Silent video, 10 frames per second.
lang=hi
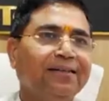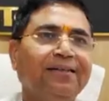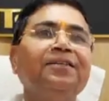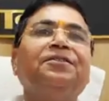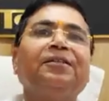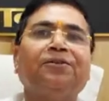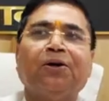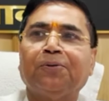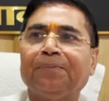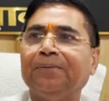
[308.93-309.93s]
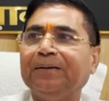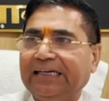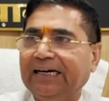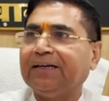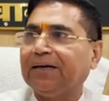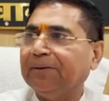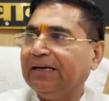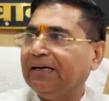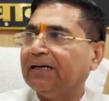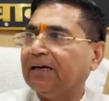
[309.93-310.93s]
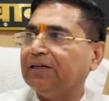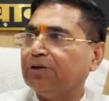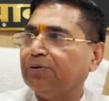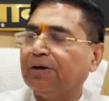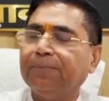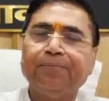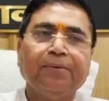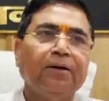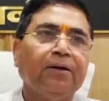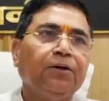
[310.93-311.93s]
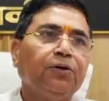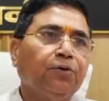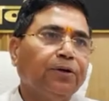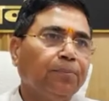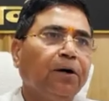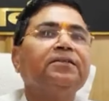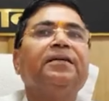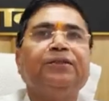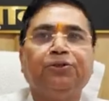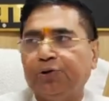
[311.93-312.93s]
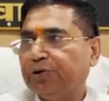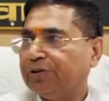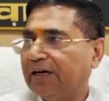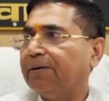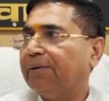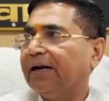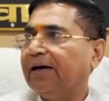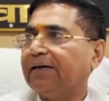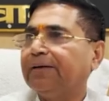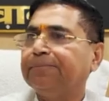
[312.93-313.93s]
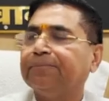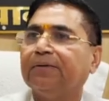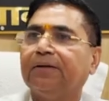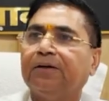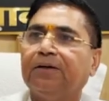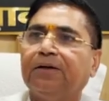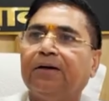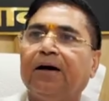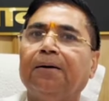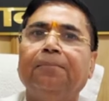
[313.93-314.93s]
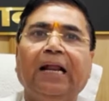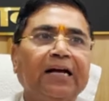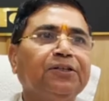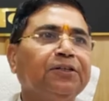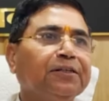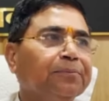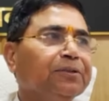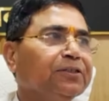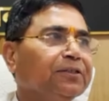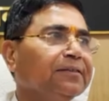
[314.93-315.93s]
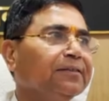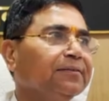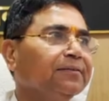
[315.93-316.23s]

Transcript: ये निश्चित तौर पे अभी डेट का मैं नहीं कहना चाहूँगा क्योंकि बहुत सारी चुनौतियाँ हमारे आगे अब इलेक्शन कमीशन